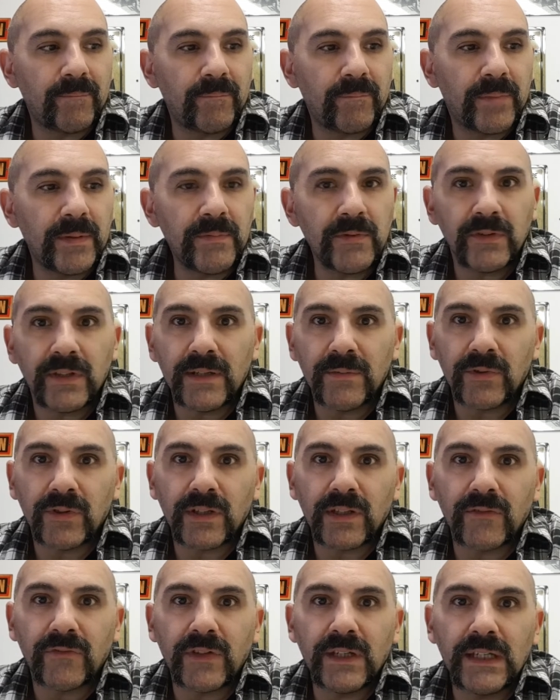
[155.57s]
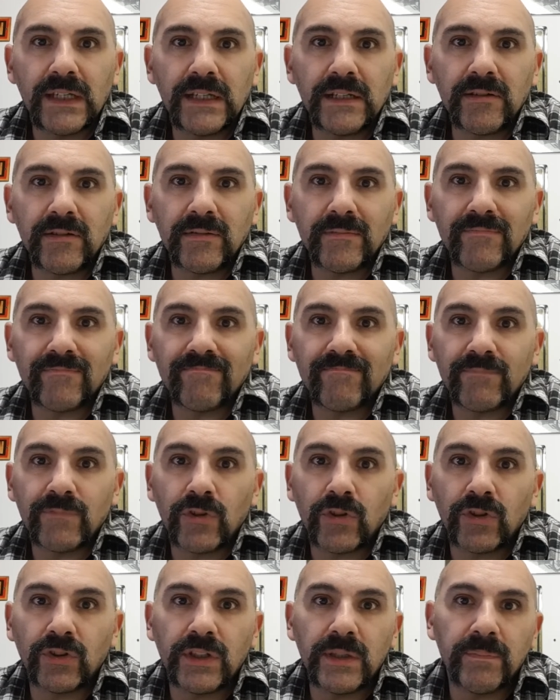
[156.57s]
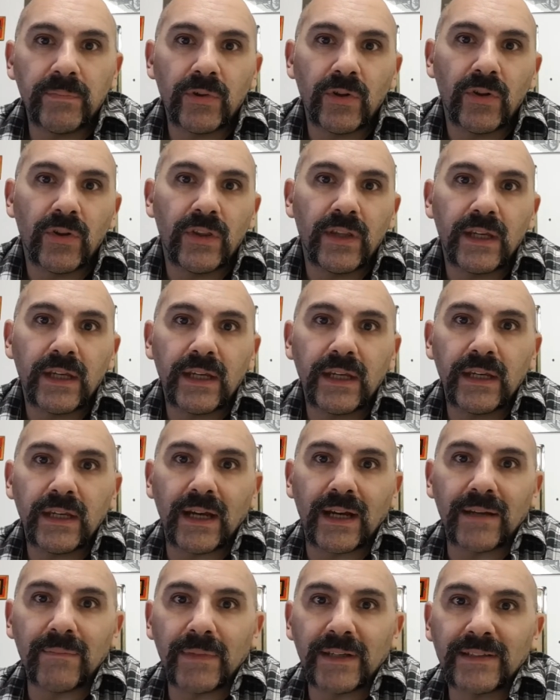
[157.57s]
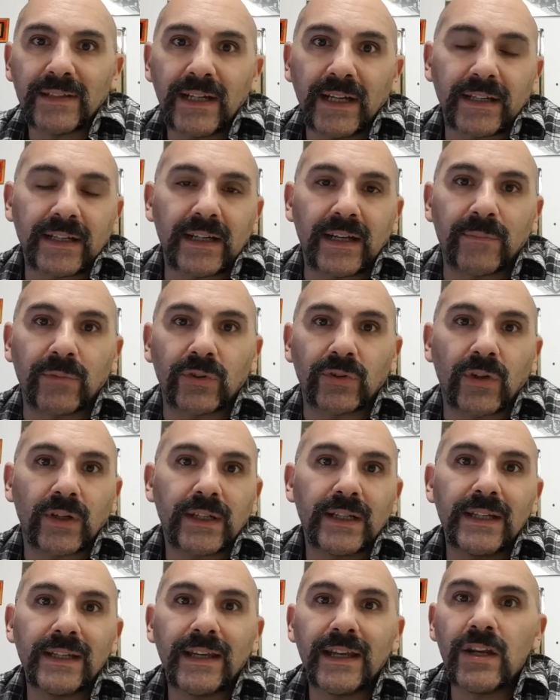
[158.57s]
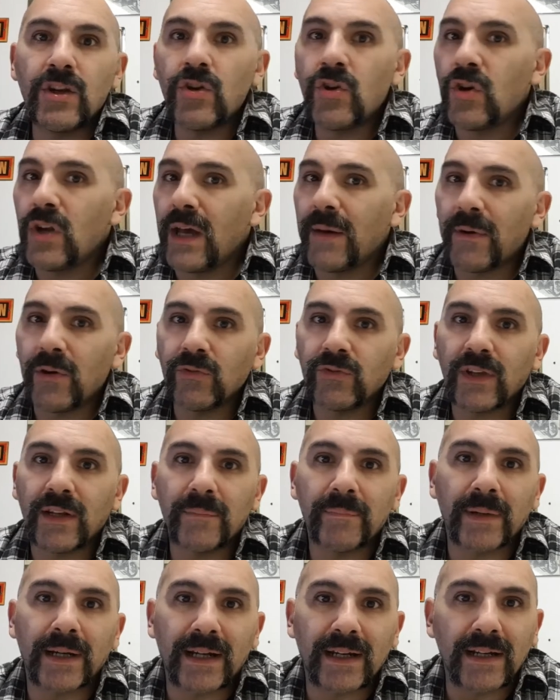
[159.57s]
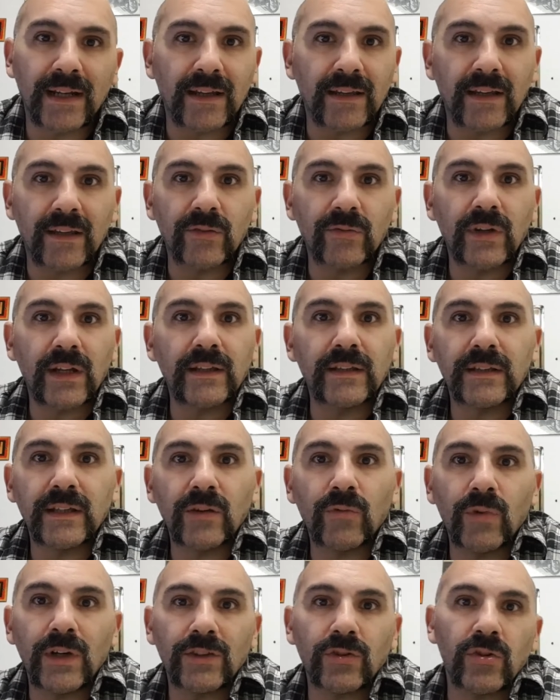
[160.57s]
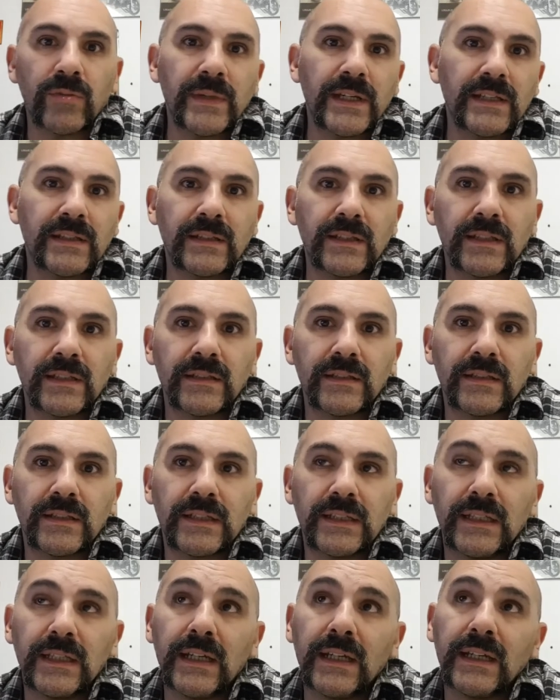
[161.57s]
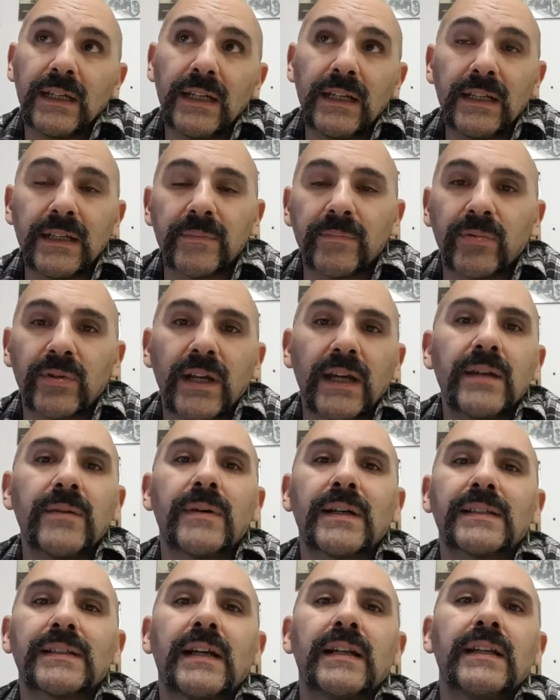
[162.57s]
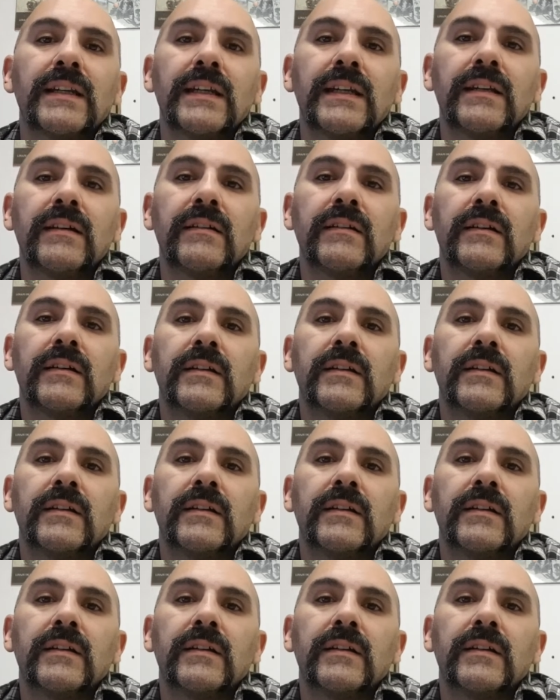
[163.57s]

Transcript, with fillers: primero tenemos que definir dos tipos de almacenaje de la moto, aquel que no la va a usar para nada durante cuatro meses y aquel que por ahí va a salir